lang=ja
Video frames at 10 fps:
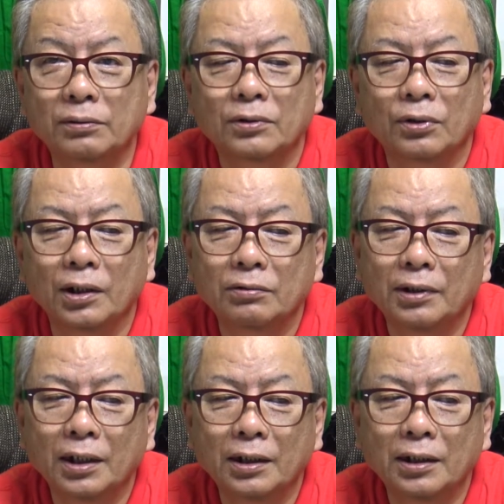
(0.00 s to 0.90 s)
それぐ
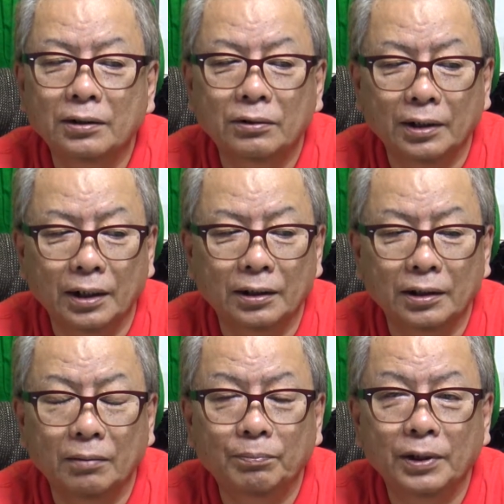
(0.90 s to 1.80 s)
らいないとね、
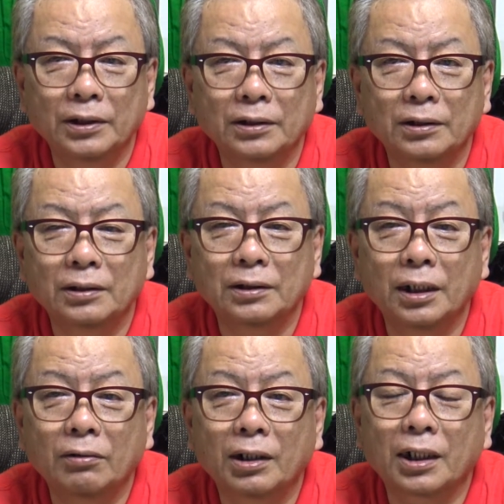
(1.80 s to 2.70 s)
やっぱり
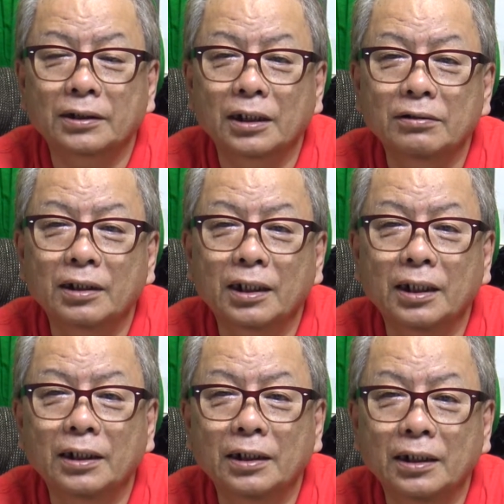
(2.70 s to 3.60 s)
家は片付か
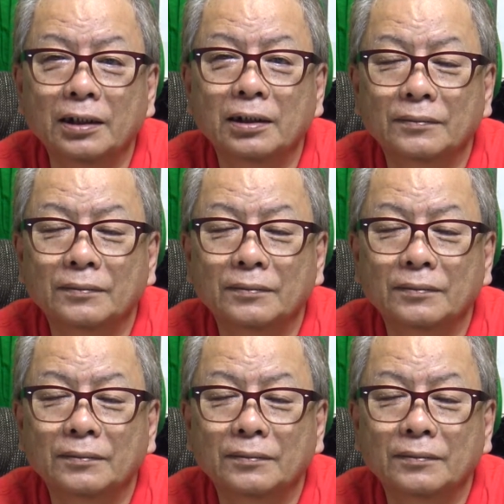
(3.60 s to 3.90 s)
ないね。